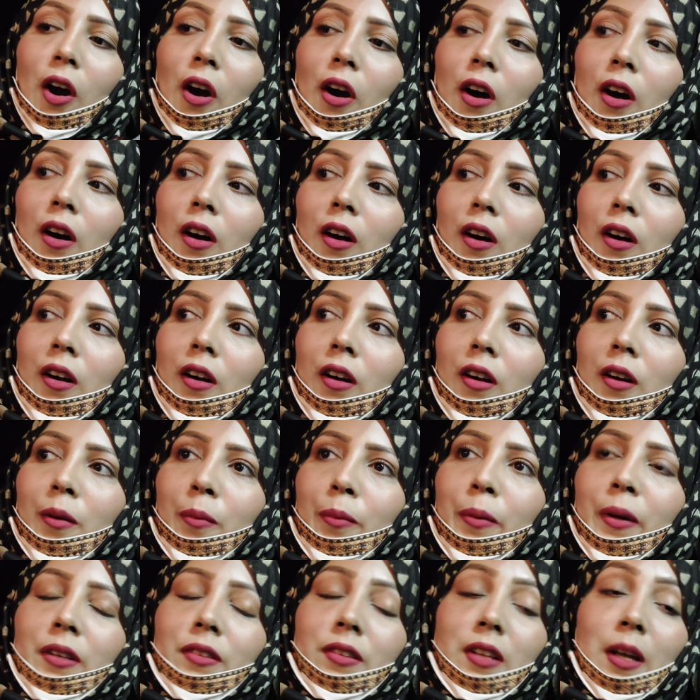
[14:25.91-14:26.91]
और
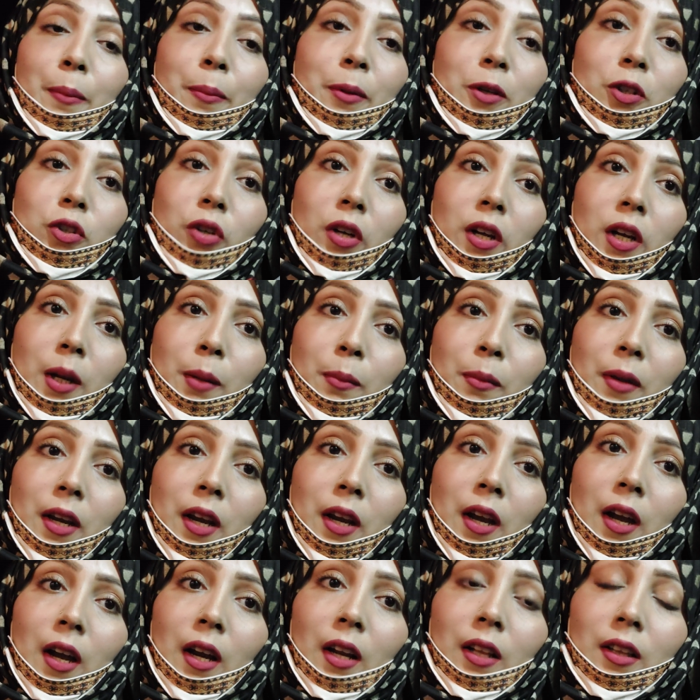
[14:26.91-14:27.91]
बस अभी जो है ना
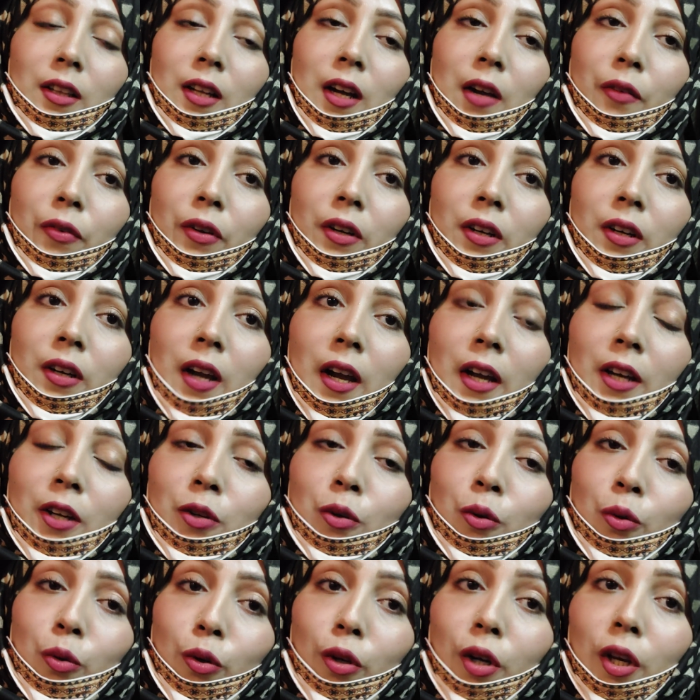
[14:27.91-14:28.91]
मेरी हालत काफ़ी
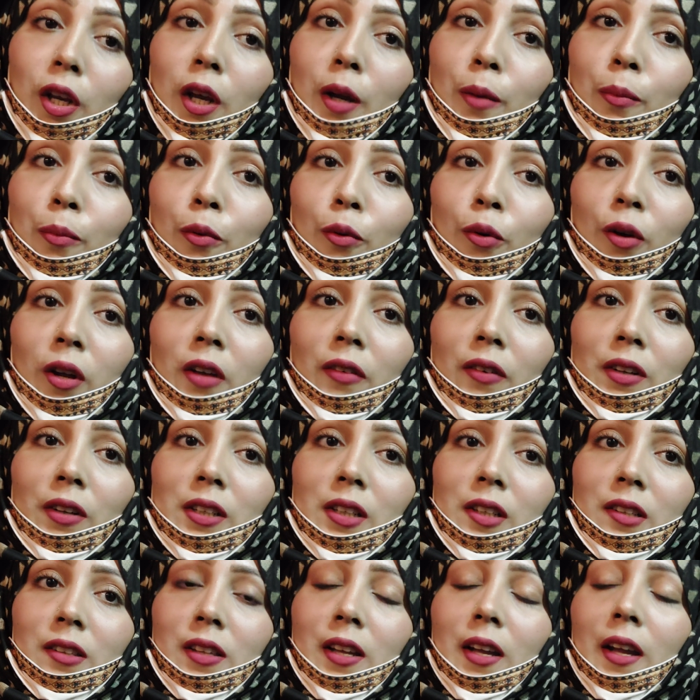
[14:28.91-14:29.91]
टाइट हो रही है बुक की
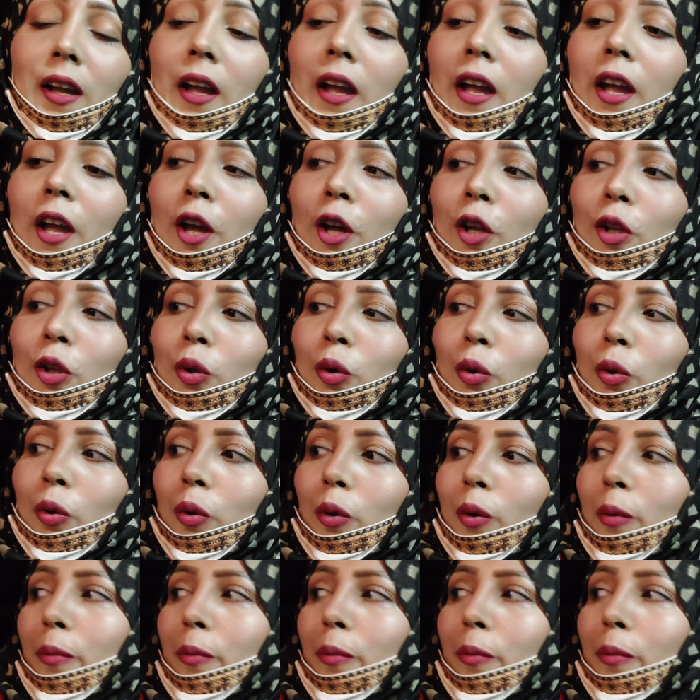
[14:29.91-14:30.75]
वजह से तो